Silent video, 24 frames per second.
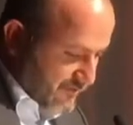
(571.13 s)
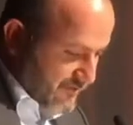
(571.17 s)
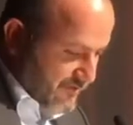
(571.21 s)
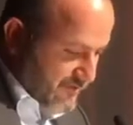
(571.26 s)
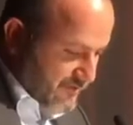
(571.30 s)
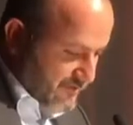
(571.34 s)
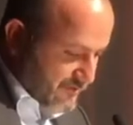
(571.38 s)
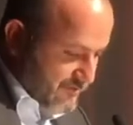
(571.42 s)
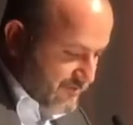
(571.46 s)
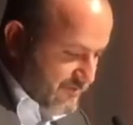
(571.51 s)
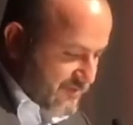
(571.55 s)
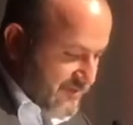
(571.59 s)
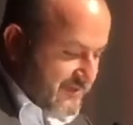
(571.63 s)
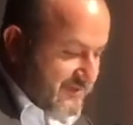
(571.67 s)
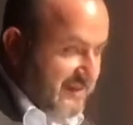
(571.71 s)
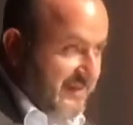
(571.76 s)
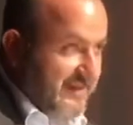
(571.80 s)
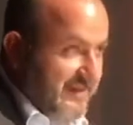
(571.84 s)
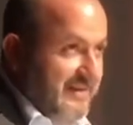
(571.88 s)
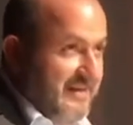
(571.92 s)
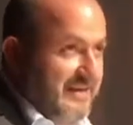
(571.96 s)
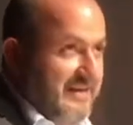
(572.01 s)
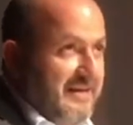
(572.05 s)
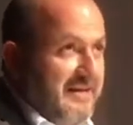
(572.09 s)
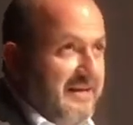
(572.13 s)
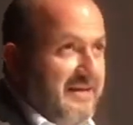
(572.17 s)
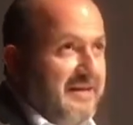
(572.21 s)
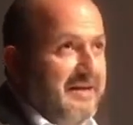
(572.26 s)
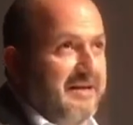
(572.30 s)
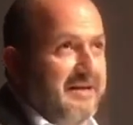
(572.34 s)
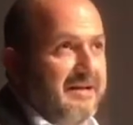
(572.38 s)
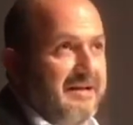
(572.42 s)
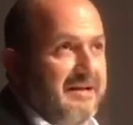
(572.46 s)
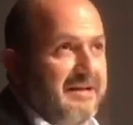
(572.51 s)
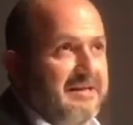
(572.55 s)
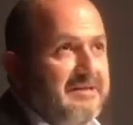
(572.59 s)
Entonces,
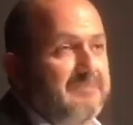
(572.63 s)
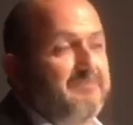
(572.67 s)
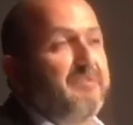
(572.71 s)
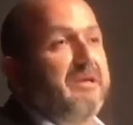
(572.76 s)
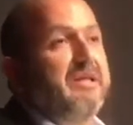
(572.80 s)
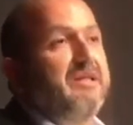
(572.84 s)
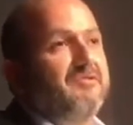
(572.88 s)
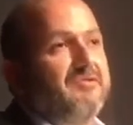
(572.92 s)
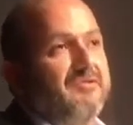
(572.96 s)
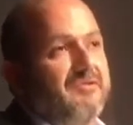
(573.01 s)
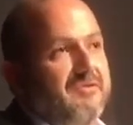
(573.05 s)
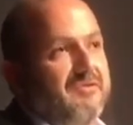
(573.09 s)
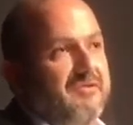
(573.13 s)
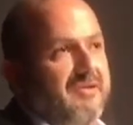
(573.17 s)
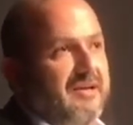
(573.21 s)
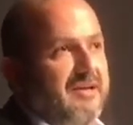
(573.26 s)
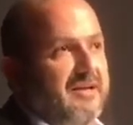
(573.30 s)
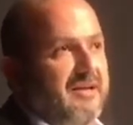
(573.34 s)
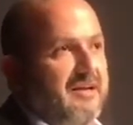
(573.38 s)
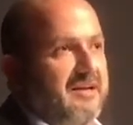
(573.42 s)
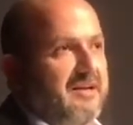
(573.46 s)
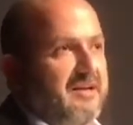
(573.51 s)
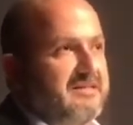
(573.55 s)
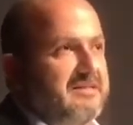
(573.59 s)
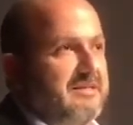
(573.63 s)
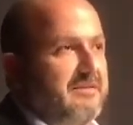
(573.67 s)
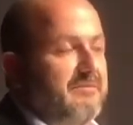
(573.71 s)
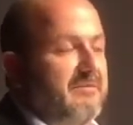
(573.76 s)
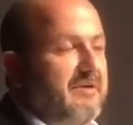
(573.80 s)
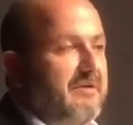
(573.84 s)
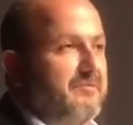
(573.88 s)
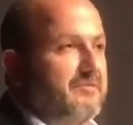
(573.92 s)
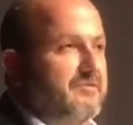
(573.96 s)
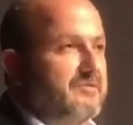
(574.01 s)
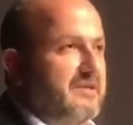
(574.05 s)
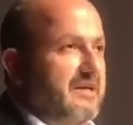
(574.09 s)
eh, les pido que
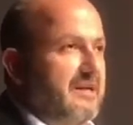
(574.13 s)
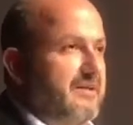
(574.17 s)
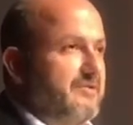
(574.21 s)
recibamos a la